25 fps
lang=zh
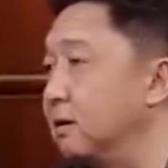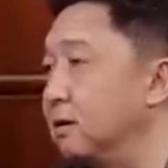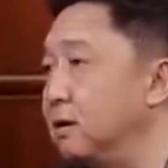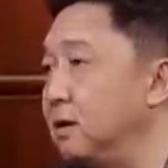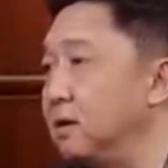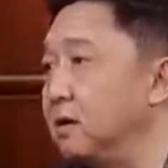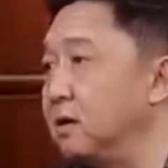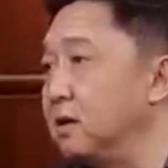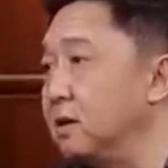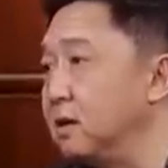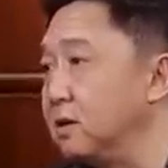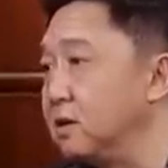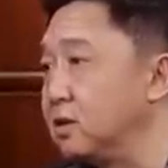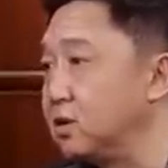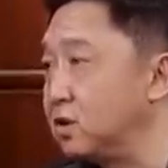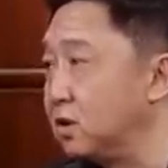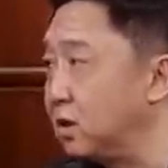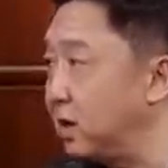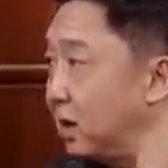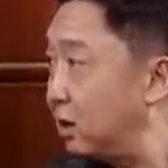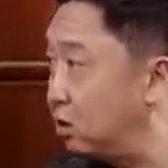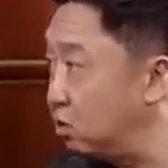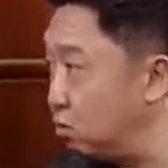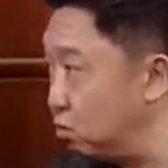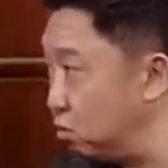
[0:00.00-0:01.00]
一个人是
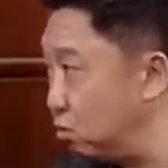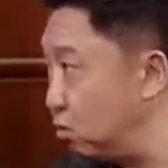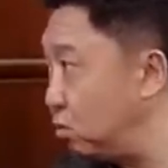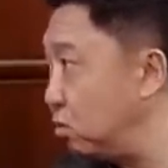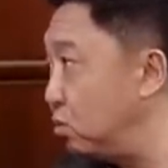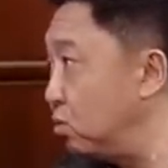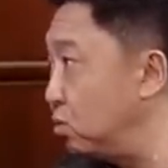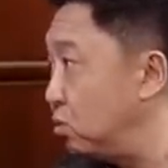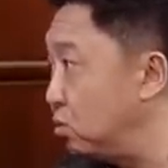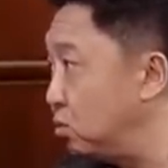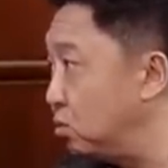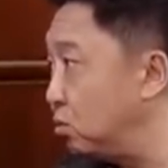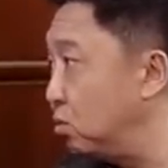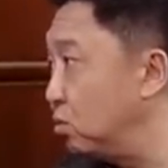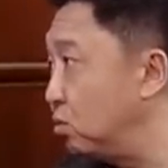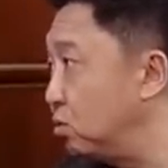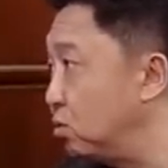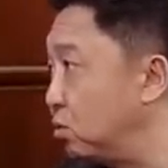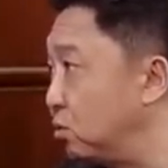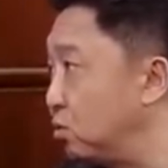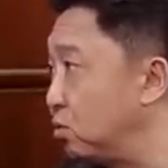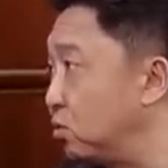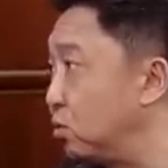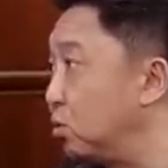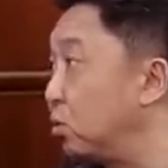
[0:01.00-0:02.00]
来主
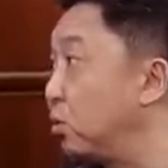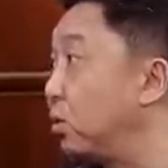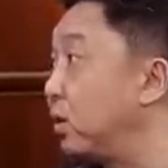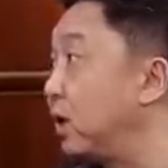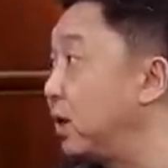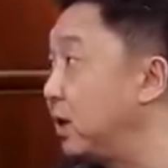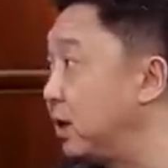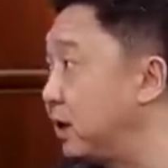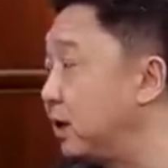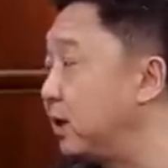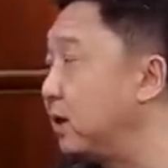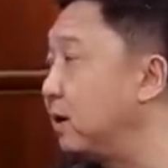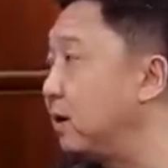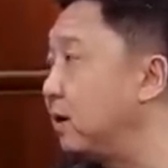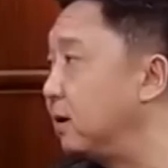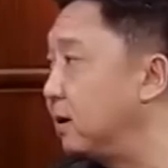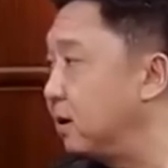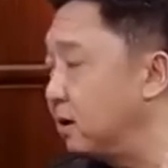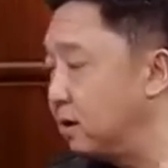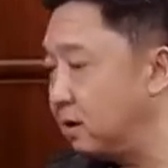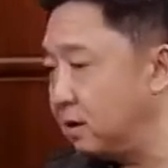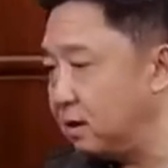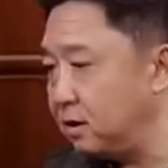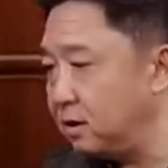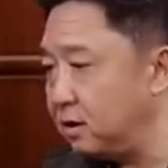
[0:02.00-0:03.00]
推的这个，
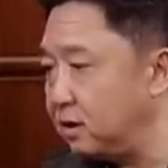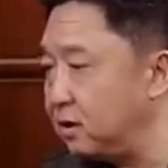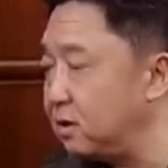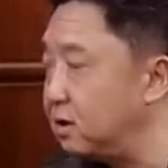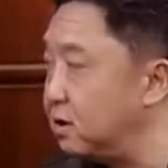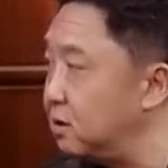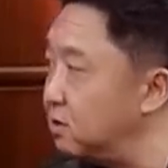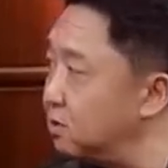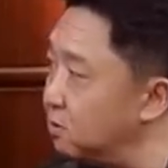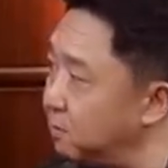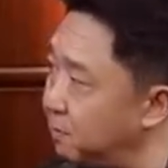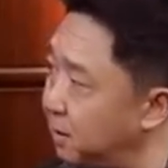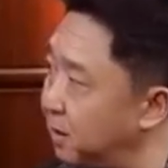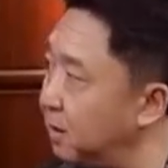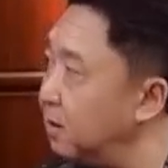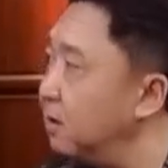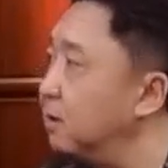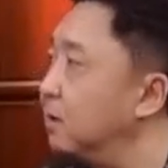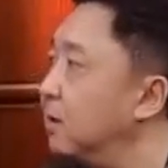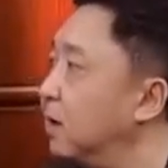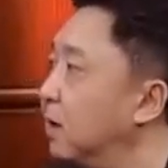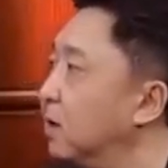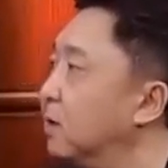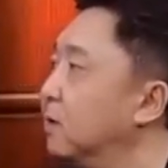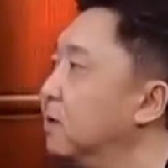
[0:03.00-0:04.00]
对，另一个人是配
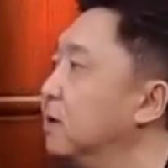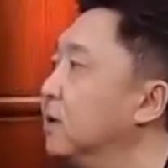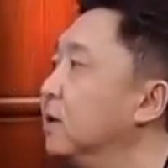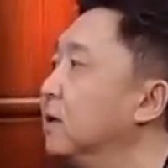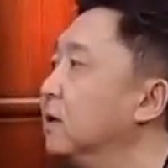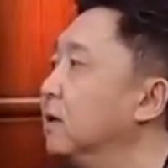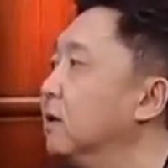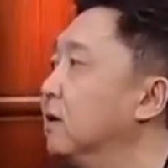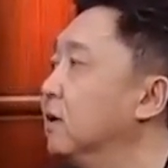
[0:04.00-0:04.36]
合他的这个。